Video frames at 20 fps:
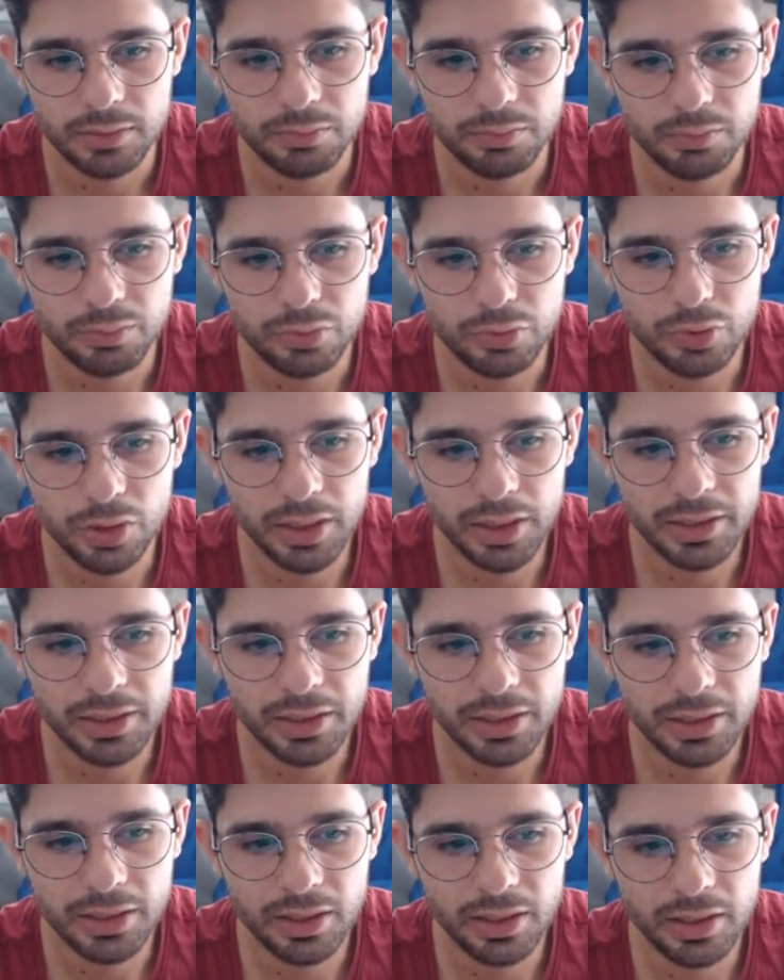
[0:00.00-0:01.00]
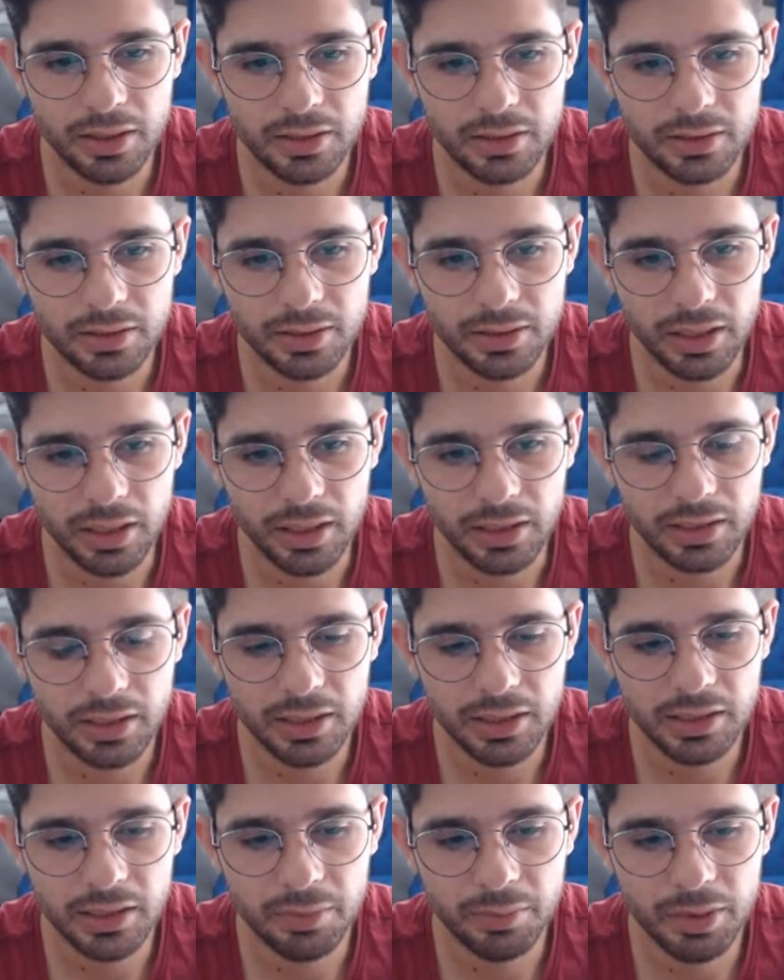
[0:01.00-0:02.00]
Bunlar yeni
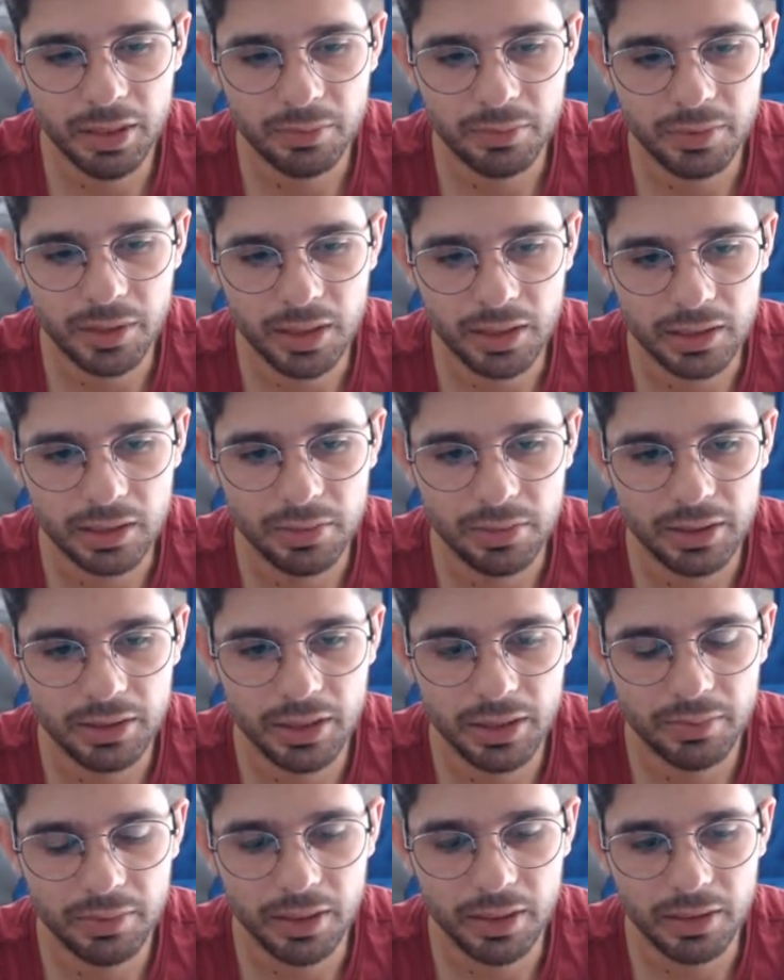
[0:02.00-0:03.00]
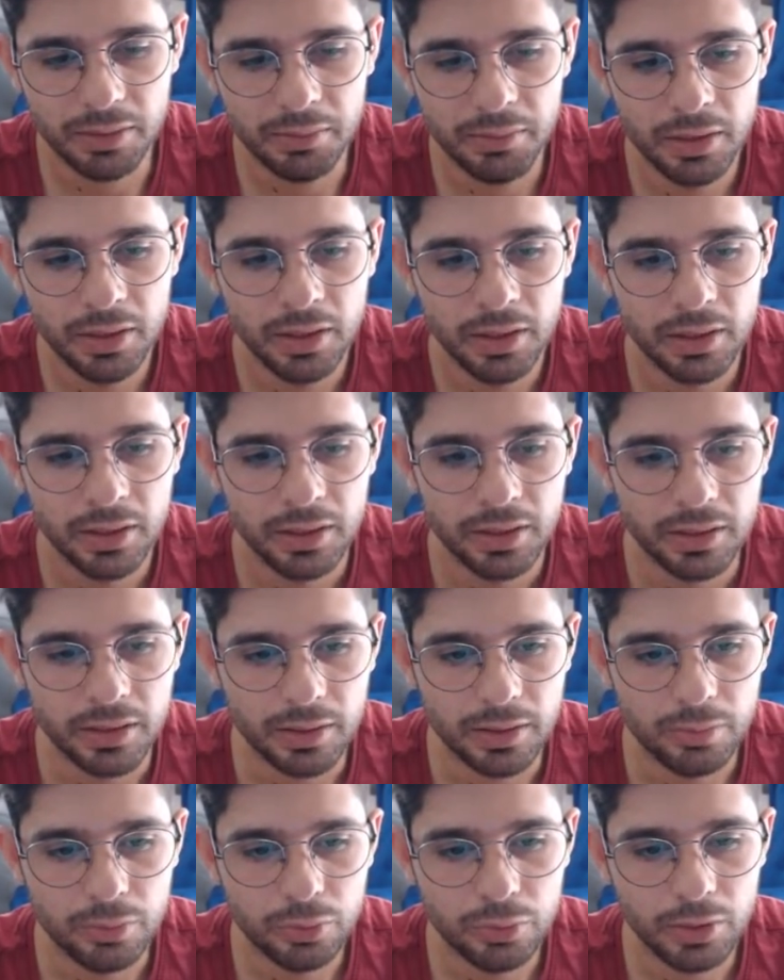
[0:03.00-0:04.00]
karakter demeyelim, kahraman demeyelim.
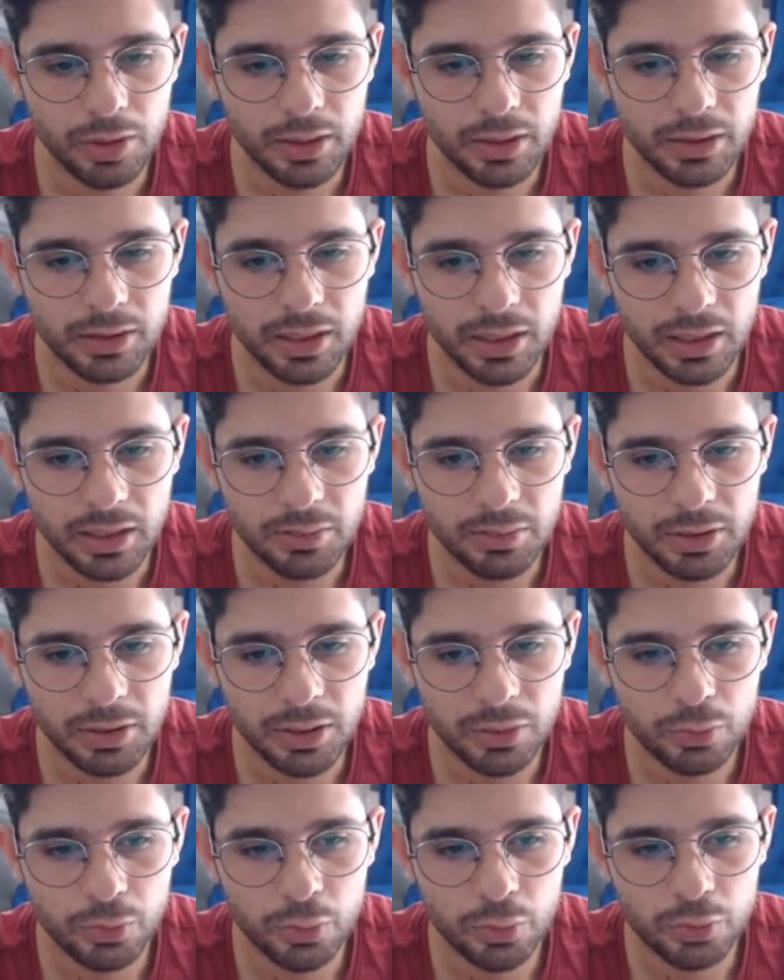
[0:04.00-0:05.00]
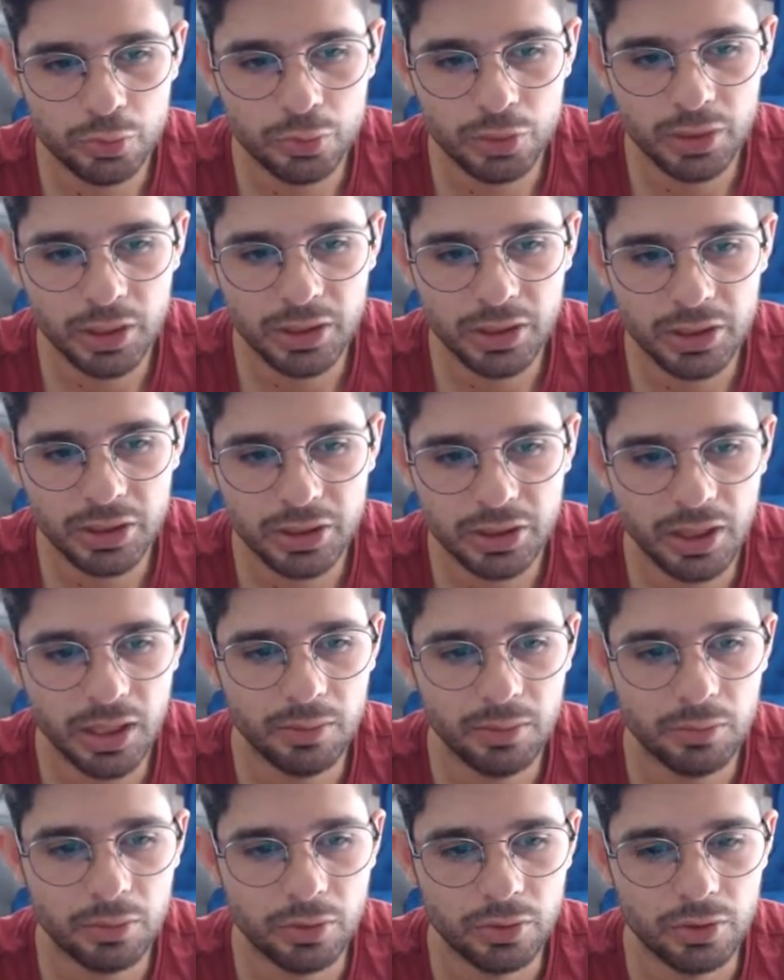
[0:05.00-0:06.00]
E, bunlar kahramanlar dövüşecek kişiler
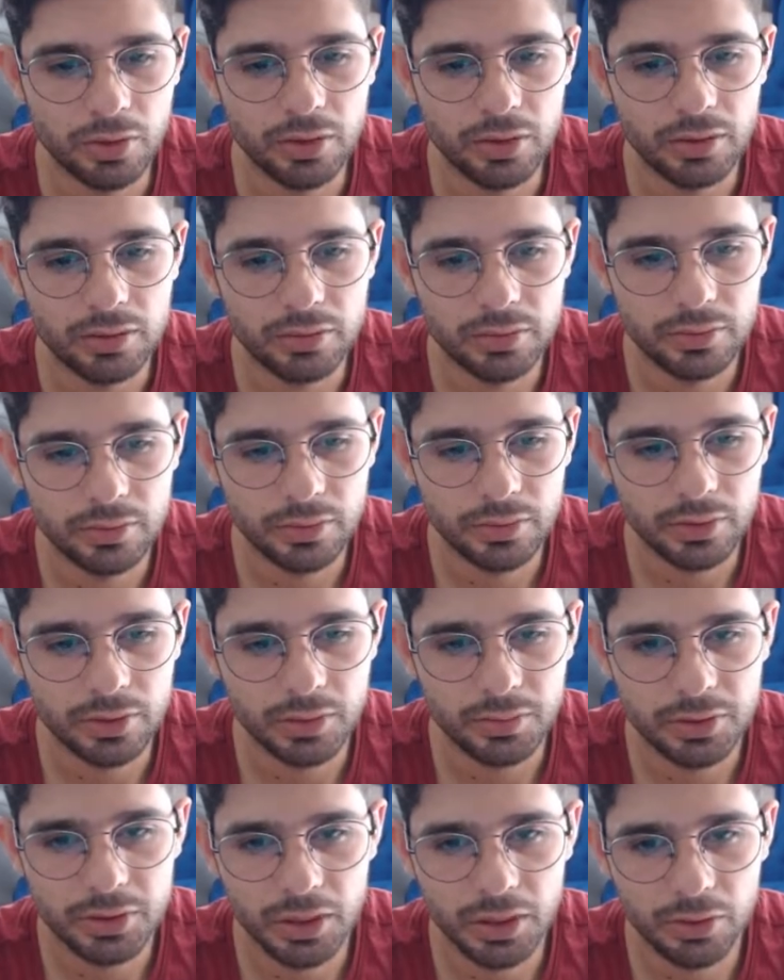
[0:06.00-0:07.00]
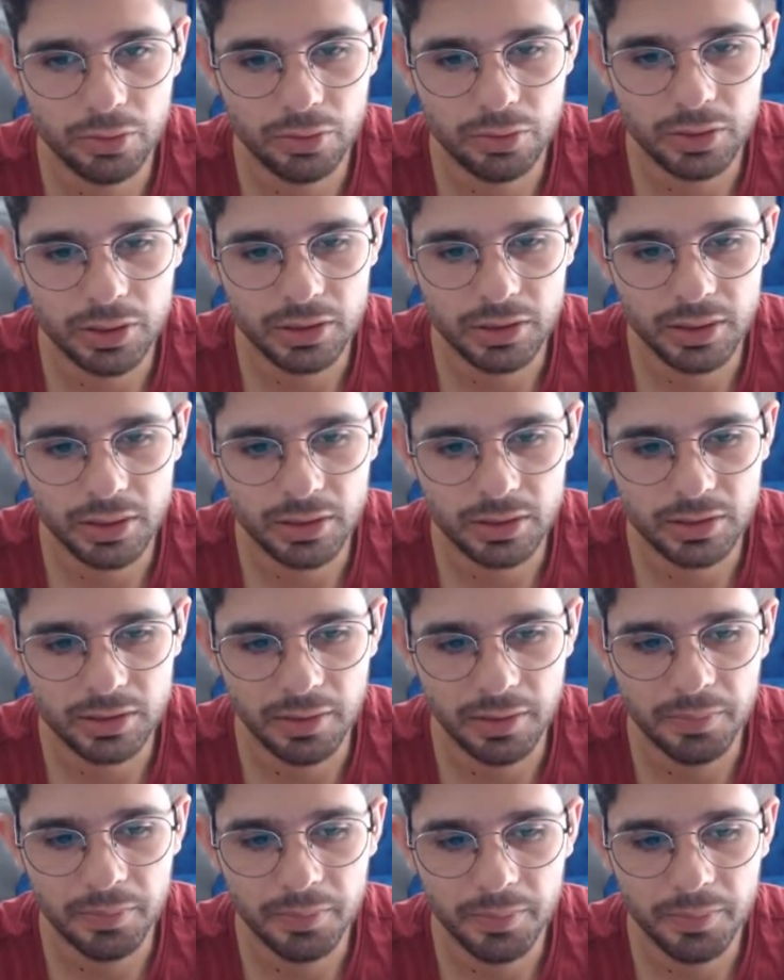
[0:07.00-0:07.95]
mi oluyor? Öyle bir şeyler olacak sanırsam.